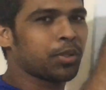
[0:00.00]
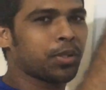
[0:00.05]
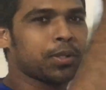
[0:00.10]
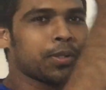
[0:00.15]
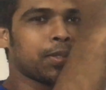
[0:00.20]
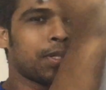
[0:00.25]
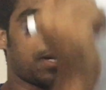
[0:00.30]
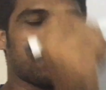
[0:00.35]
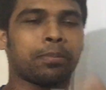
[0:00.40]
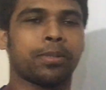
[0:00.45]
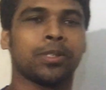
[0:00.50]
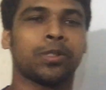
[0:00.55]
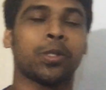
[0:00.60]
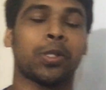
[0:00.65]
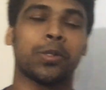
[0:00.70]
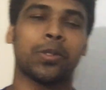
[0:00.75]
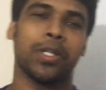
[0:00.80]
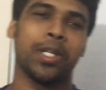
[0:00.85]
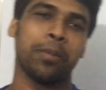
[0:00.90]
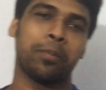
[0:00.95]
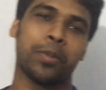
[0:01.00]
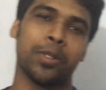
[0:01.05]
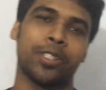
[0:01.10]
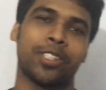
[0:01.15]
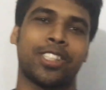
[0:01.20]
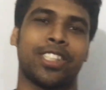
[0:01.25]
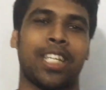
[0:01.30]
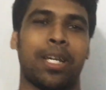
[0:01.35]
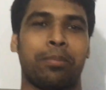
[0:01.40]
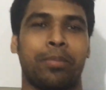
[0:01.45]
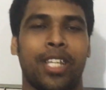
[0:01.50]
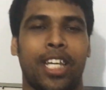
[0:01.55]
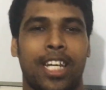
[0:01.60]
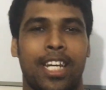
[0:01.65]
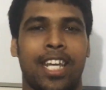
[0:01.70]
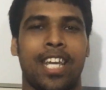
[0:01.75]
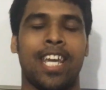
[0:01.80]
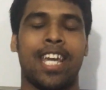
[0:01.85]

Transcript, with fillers: গ্রহণ আপনি যতই প্রস্তাব দেন